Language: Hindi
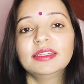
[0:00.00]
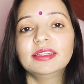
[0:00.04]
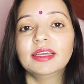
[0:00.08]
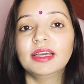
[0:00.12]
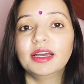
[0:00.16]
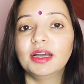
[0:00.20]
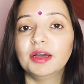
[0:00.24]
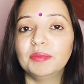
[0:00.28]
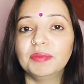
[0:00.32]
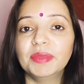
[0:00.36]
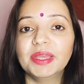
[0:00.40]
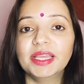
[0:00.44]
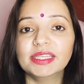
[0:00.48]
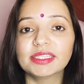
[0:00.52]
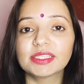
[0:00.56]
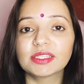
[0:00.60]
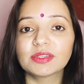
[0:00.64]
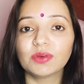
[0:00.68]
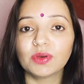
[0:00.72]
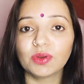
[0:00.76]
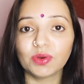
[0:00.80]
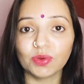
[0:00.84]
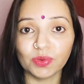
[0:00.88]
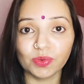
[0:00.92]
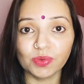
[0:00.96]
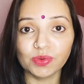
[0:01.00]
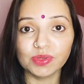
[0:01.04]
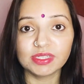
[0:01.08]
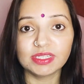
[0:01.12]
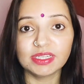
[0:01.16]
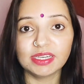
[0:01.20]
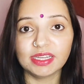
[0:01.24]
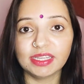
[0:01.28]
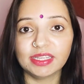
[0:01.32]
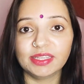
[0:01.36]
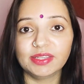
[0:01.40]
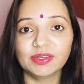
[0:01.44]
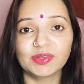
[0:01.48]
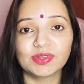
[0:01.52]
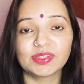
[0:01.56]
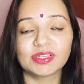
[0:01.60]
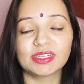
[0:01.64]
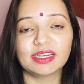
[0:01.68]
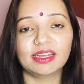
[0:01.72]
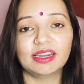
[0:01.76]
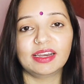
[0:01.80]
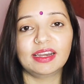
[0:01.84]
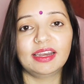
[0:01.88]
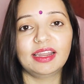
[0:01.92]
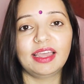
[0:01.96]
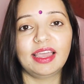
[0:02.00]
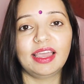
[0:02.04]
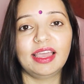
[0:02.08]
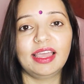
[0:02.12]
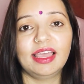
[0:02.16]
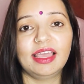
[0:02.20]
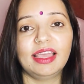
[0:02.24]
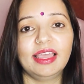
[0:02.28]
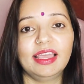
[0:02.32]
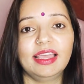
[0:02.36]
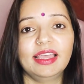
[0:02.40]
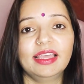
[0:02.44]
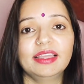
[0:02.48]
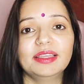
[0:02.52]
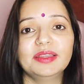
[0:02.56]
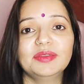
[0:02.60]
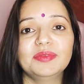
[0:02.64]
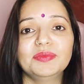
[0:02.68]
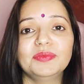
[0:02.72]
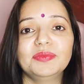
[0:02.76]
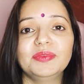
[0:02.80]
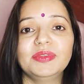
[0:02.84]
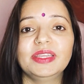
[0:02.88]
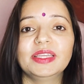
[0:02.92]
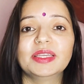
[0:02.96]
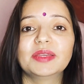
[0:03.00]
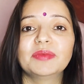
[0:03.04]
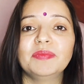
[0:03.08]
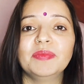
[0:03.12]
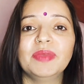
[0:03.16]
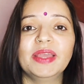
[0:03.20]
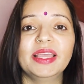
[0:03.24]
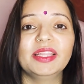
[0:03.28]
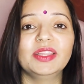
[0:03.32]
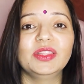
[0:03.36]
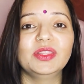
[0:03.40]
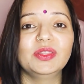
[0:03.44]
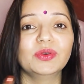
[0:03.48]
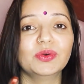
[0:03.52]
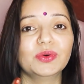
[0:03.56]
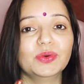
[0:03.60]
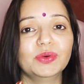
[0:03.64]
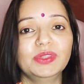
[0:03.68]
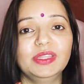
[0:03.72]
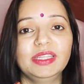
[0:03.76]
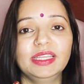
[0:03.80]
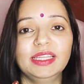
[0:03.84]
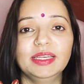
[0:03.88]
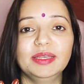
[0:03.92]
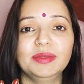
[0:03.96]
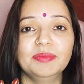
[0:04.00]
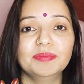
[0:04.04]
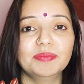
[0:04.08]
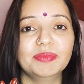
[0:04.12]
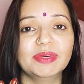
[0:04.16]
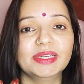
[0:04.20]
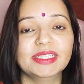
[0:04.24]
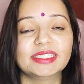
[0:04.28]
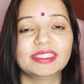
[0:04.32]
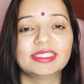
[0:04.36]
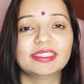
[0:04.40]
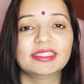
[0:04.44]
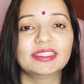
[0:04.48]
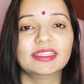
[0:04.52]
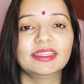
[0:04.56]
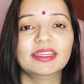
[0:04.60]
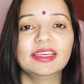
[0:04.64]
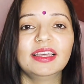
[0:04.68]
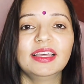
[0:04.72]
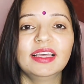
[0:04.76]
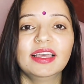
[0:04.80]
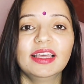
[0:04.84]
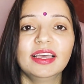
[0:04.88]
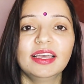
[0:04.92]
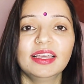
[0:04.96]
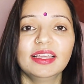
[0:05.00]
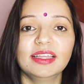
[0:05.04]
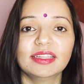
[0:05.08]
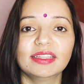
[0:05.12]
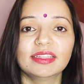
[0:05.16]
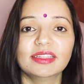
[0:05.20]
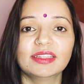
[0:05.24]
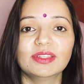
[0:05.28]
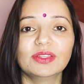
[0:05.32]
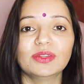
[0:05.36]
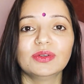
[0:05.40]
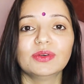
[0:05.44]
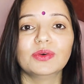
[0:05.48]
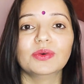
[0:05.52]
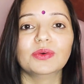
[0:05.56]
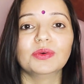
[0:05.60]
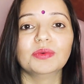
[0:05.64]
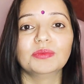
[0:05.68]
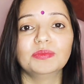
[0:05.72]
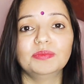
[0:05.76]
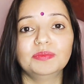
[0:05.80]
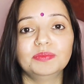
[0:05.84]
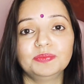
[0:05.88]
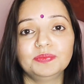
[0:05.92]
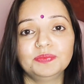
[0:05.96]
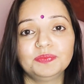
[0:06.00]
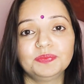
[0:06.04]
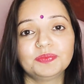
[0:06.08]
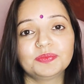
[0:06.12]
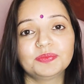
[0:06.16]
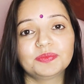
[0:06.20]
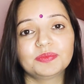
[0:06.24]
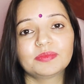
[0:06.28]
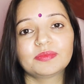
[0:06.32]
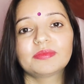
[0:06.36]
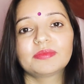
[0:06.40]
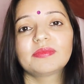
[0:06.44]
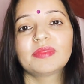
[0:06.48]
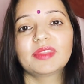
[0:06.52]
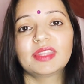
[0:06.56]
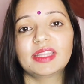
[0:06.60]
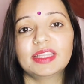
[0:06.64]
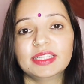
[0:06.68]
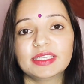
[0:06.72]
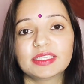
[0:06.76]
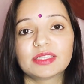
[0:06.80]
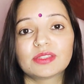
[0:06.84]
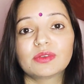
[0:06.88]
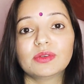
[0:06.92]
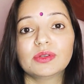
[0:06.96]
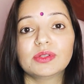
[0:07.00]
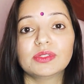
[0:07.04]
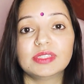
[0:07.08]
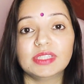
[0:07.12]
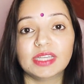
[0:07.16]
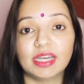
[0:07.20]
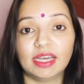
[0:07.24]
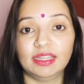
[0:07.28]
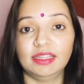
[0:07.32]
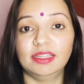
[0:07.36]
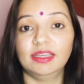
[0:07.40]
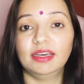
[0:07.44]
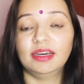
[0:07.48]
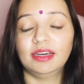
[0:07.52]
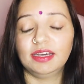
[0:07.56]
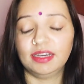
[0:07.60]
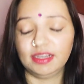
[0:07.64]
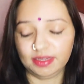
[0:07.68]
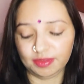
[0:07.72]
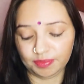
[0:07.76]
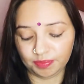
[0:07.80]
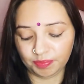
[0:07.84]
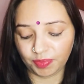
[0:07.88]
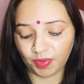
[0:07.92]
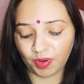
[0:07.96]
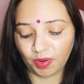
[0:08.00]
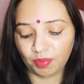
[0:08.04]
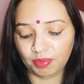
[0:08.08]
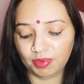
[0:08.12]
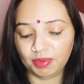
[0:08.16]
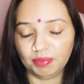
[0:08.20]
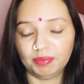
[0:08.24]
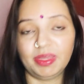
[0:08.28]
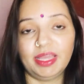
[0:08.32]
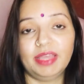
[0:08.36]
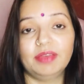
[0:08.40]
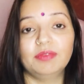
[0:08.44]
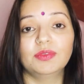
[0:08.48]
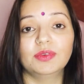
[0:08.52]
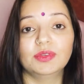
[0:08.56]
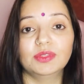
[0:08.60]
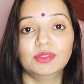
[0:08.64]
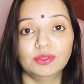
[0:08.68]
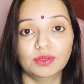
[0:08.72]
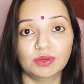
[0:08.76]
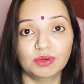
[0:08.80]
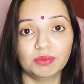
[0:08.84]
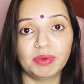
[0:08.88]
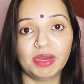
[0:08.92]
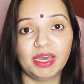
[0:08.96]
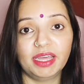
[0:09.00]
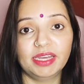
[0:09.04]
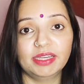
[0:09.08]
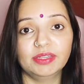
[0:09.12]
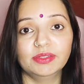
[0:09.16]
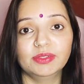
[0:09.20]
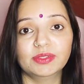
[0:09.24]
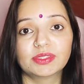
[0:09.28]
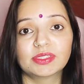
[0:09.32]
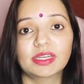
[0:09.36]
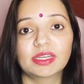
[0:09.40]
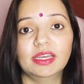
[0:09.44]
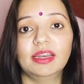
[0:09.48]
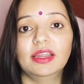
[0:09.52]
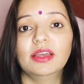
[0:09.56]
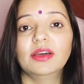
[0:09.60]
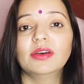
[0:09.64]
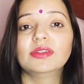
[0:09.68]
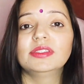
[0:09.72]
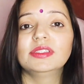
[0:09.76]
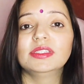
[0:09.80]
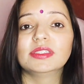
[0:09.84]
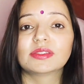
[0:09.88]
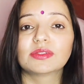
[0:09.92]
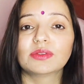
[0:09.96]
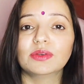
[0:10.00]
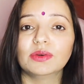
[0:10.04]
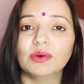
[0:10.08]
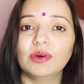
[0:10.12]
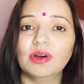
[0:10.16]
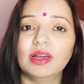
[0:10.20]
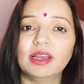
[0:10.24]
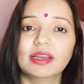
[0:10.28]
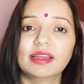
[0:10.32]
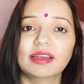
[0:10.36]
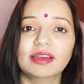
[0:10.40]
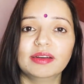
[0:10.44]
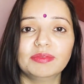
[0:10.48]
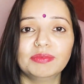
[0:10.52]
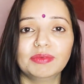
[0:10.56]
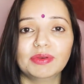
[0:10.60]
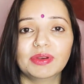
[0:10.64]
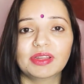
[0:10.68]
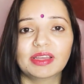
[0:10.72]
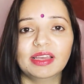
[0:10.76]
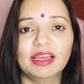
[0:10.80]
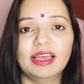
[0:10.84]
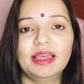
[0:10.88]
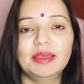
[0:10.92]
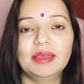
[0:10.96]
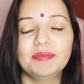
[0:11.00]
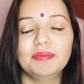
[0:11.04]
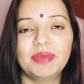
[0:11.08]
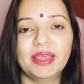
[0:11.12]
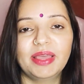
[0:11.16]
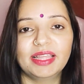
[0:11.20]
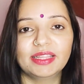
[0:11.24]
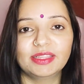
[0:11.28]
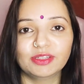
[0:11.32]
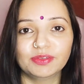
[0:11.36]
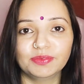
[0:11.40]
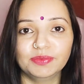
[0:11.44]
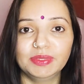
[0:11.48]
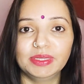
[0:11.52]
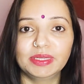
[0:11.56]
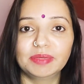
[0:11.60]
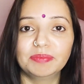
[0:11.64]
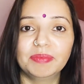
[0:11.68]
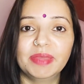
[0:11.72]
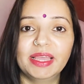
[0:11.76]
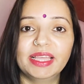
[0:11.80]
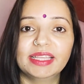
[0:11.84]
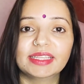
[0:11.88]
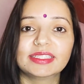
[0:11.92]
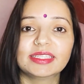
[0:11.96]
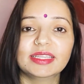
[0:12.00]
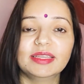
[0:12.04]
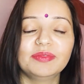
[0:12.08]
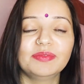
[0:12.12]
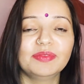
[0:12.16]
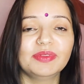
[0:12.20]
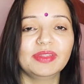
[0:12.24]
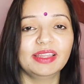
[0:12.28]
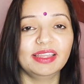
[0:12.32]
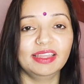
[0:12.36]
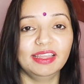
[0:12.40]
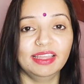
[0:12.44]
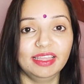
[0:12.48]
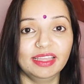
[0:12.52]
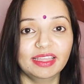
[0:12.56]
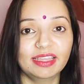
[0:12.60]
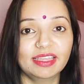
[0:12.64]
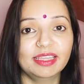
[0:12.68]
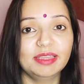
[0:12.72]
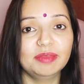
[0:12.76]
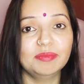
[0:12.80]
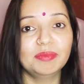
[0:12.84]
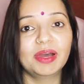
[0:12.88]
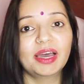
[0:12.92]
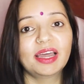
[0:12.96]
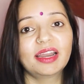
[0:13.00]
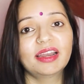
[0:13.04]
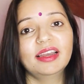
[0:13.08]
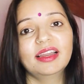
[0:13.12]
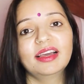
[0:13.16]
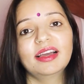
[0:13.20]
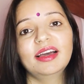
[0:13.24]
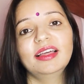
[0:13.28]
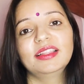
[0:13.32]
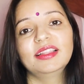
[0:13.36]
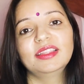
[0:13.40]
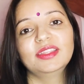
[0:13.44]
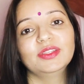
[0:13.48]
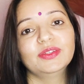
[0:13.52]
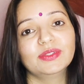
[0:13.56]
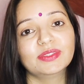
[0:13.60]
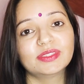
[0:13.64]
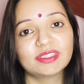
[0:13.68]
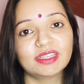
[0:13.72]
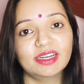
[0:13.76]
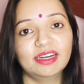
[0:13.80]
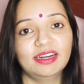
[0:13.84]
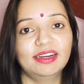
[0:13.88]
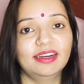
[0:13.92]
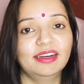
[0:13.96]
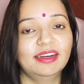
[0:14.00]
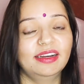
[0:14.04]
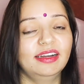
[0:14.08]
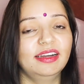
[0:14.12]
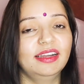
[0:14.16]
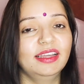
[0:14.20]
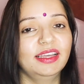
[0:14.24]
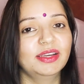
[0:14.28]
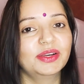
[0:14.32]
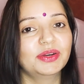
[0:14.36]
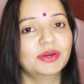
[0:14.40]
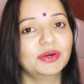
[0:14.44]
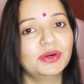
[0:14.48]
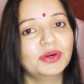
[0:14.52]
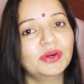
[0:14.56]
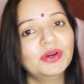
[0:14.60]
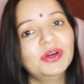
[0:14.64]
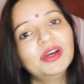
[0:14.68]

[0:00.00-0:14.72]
हमें इसको रोज़ नहीं यूज़ करना है वीक में दो दिन बस तो जिसको ज़्यादा प्रॉब्लम है वो दो बार यूज़ करे और जिसको हल्का फुल्का है मैं तो वीक में सिर्फ एक ही बार लगाती हूँ सैटरडे को